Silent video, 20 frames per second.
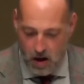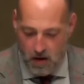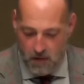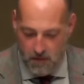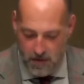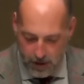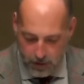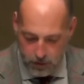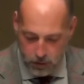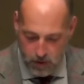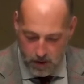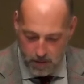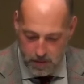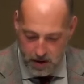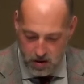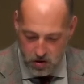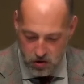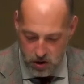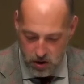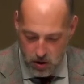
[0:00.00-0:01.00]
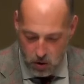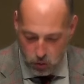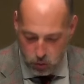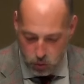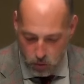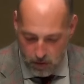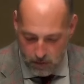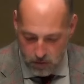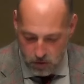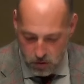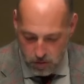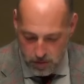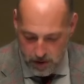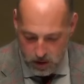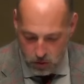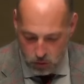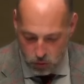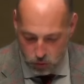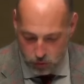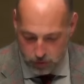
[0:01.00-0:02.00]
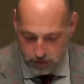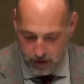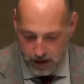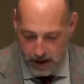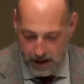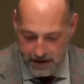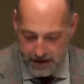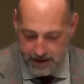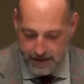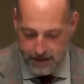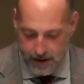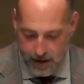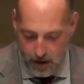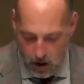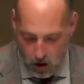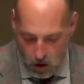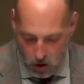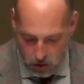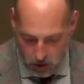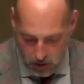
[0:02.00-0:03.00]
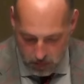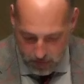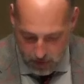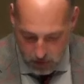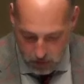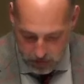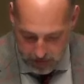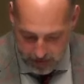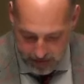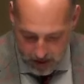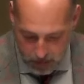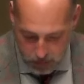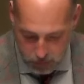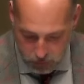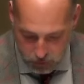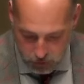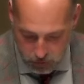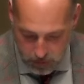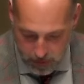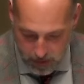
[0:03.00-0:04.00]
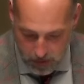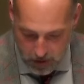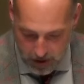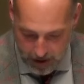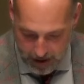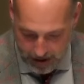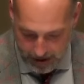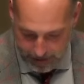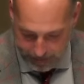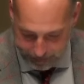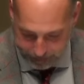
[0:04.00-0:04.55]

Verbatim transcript: Version abrégée en trois volumes in 12, édité encore une fois au dépôt du mémorial.